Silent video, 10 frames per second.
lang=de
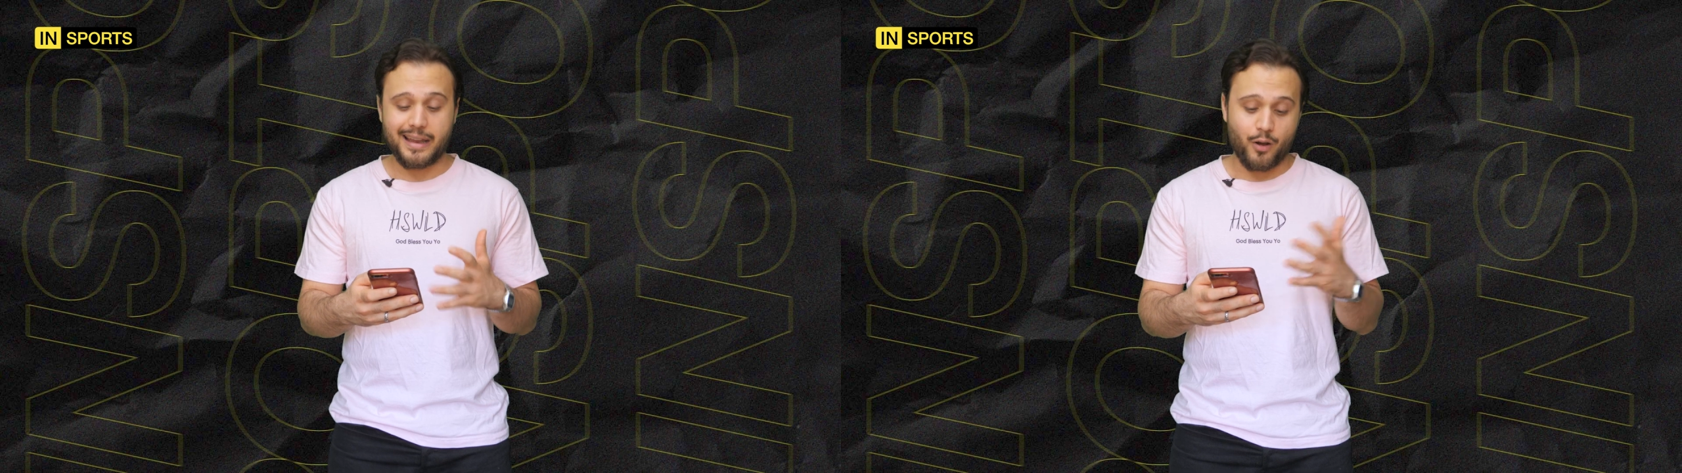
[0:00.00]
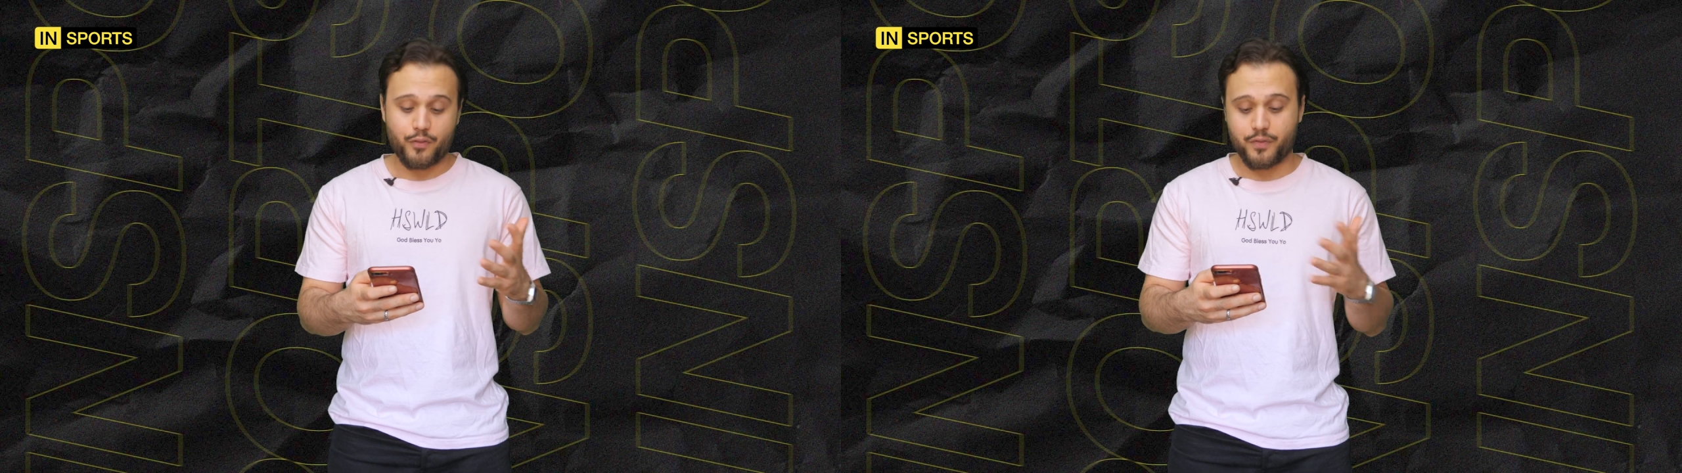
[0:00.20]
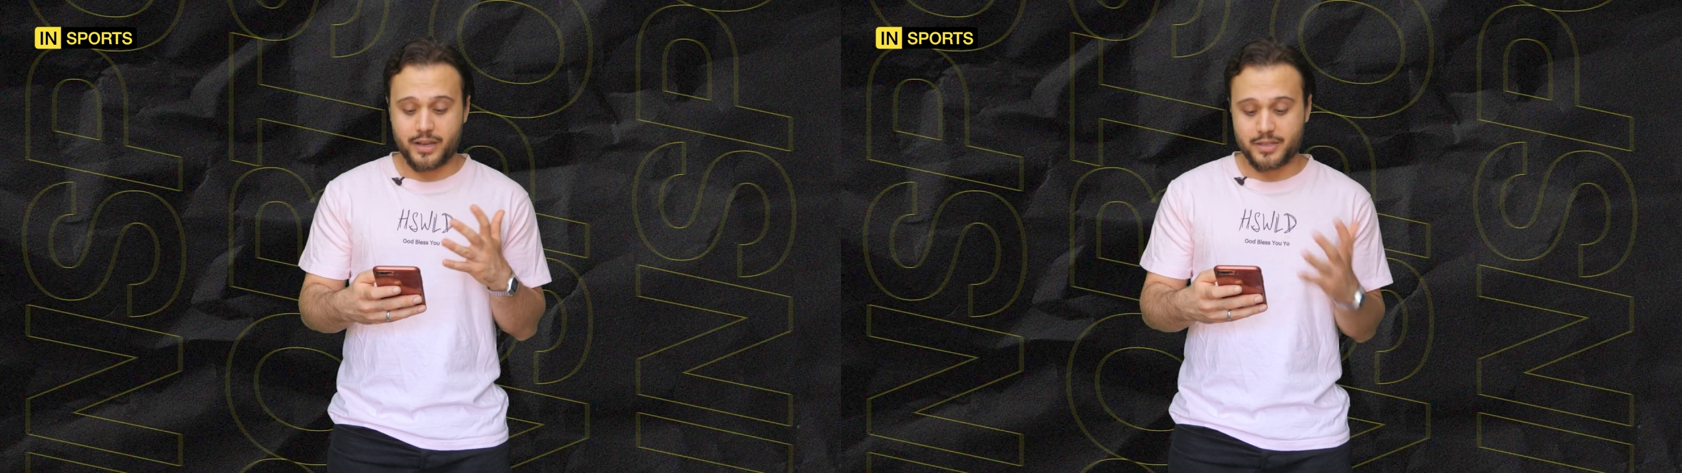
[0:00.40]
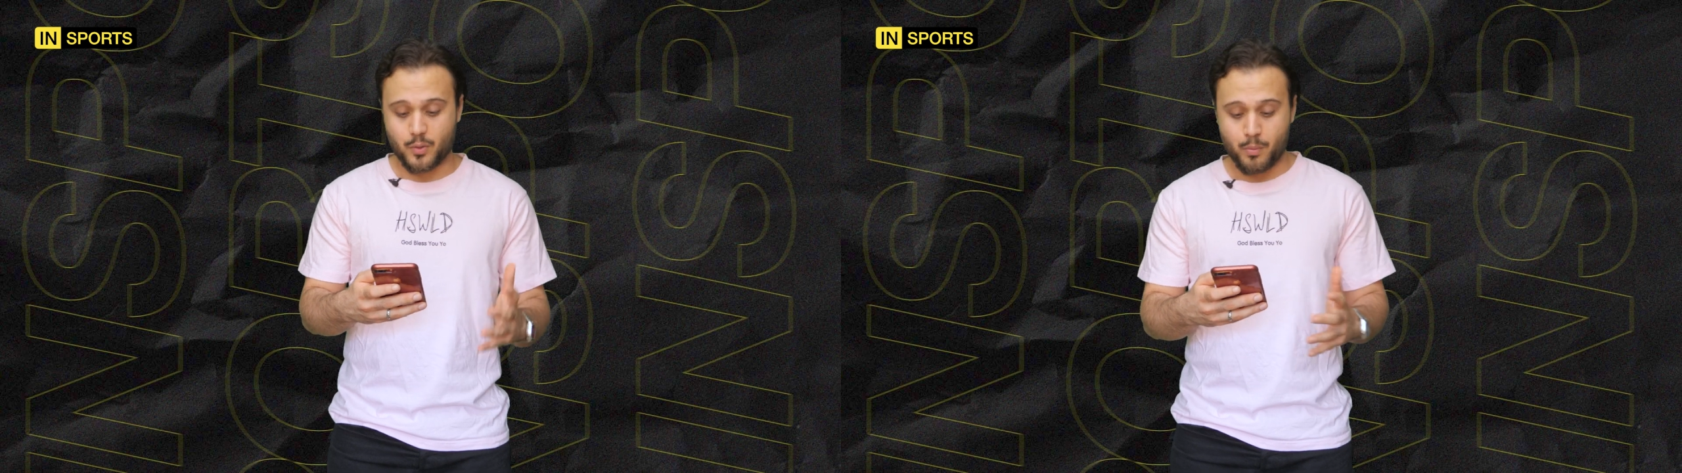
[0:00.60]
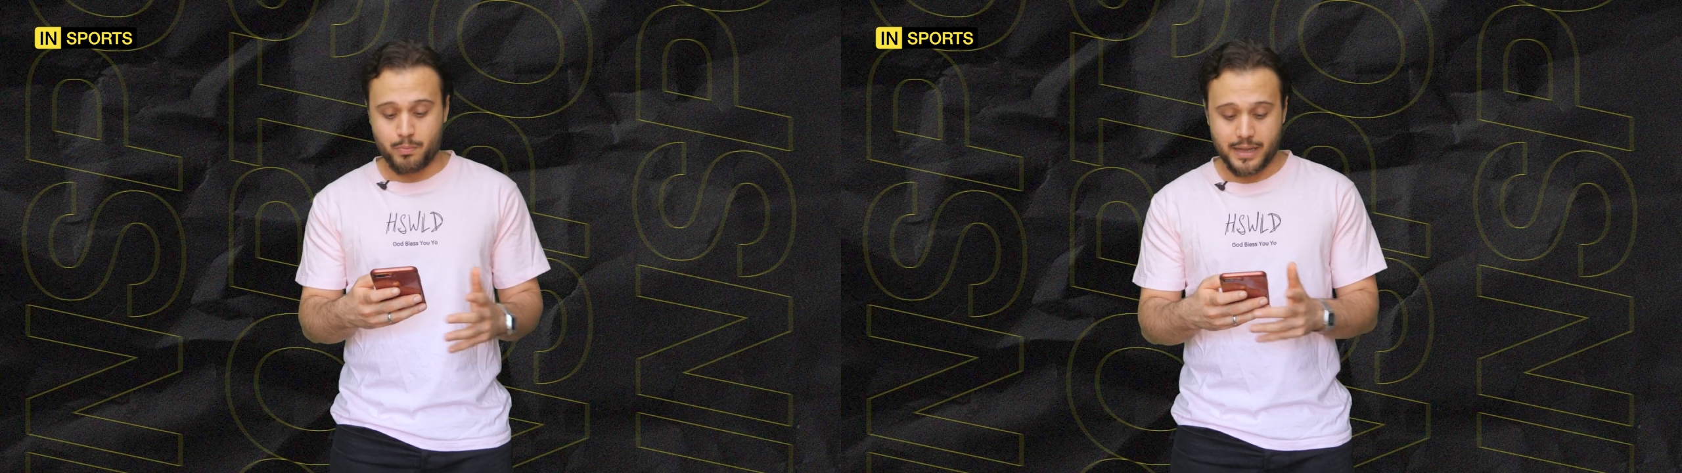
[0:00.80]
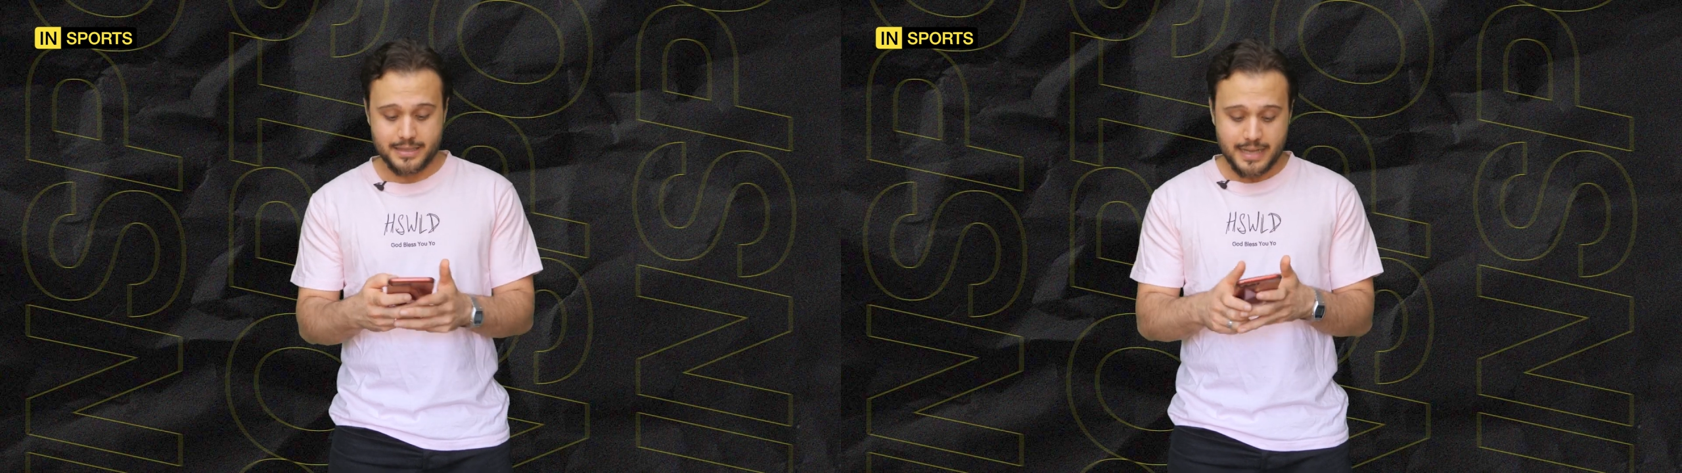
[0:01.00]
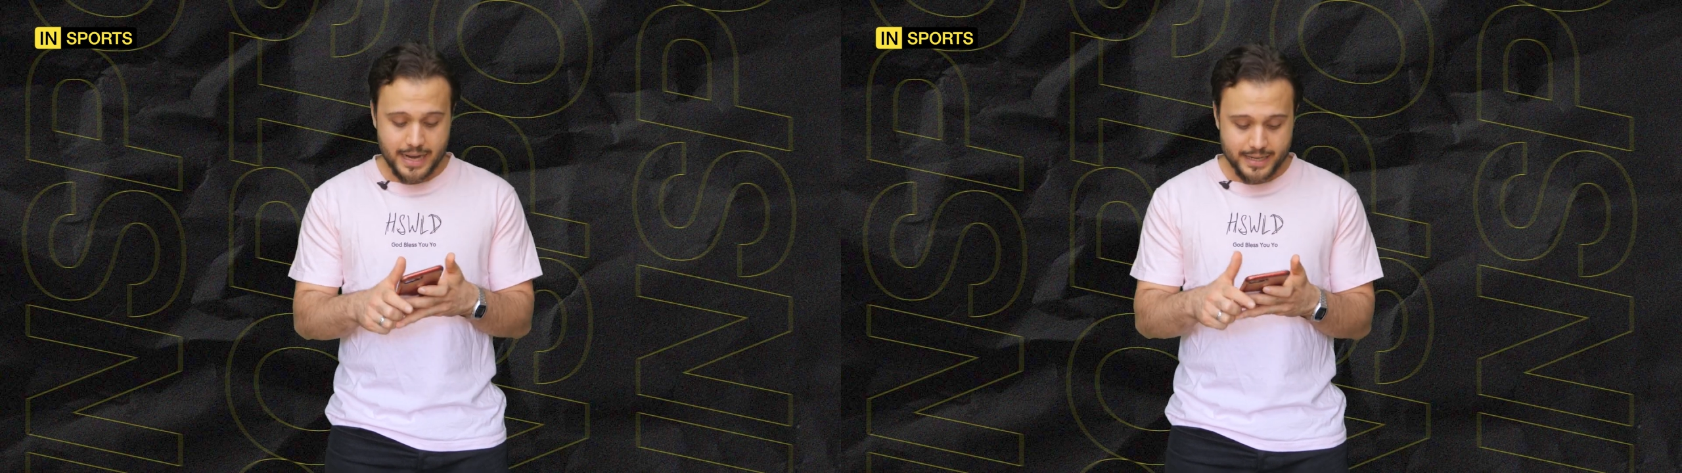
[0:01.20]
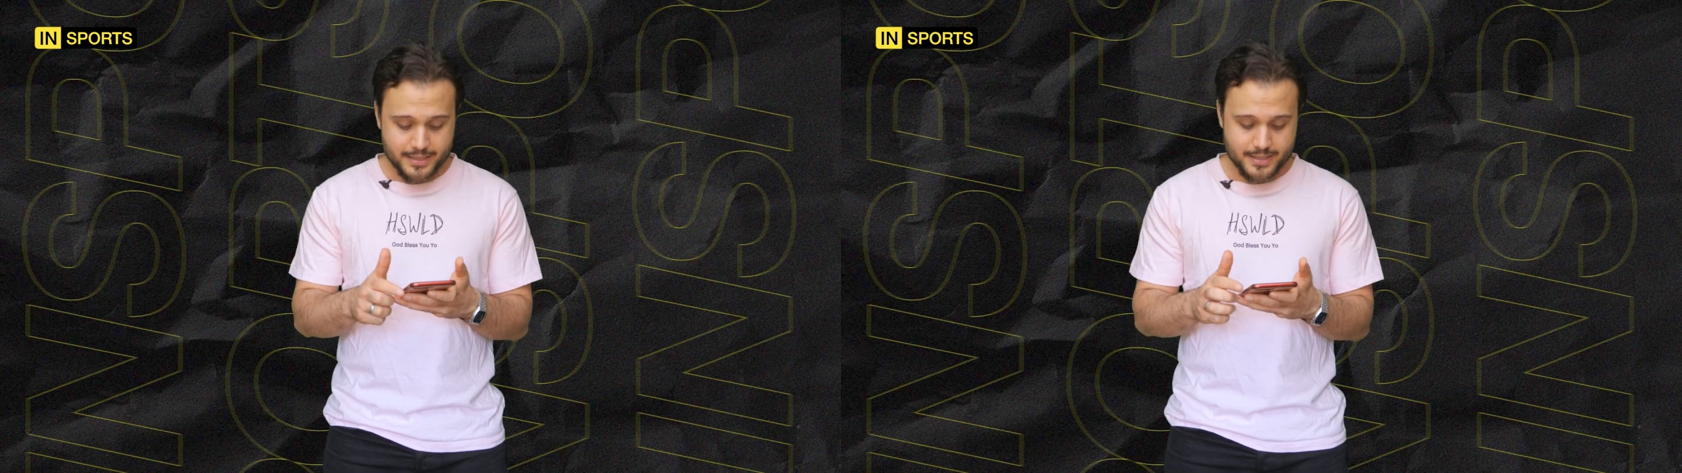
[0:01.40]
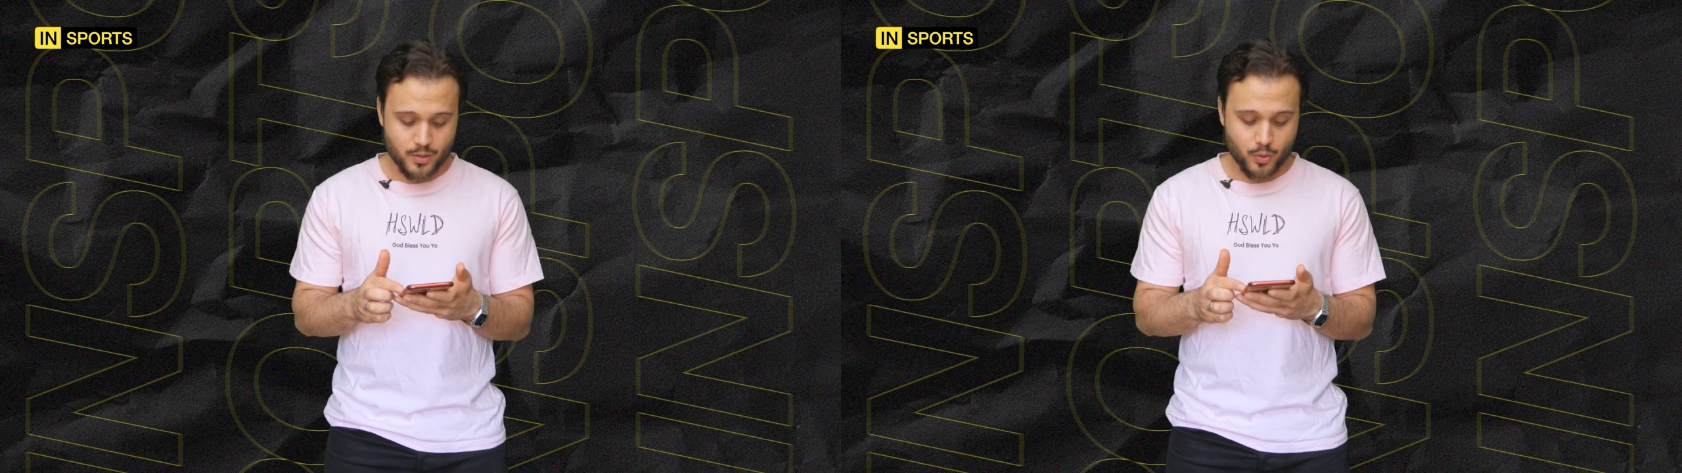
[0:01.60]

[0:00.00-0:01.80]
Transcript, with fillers: auch vielleicht um Platz 1.